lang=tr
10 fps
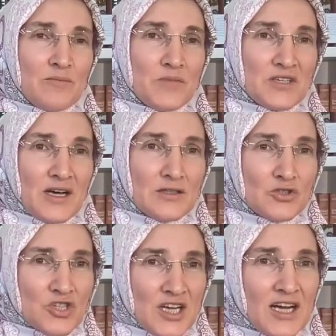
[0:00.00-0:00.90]
bir
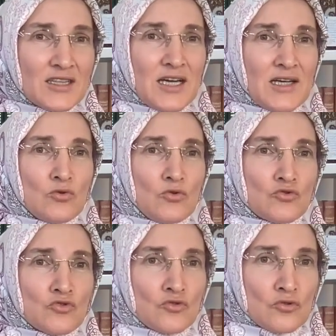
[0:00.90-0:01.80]
alışkanlığa
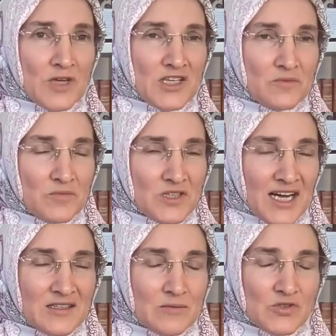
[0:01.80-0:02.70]
dönüştürmek,
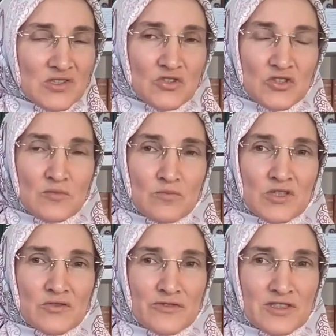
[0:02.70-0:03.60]
kendimiz için
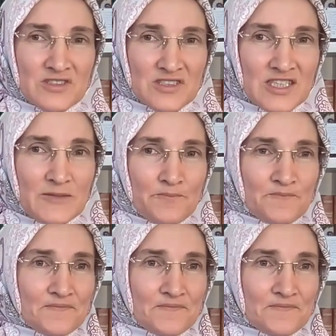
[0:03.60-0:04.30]
bir fıtri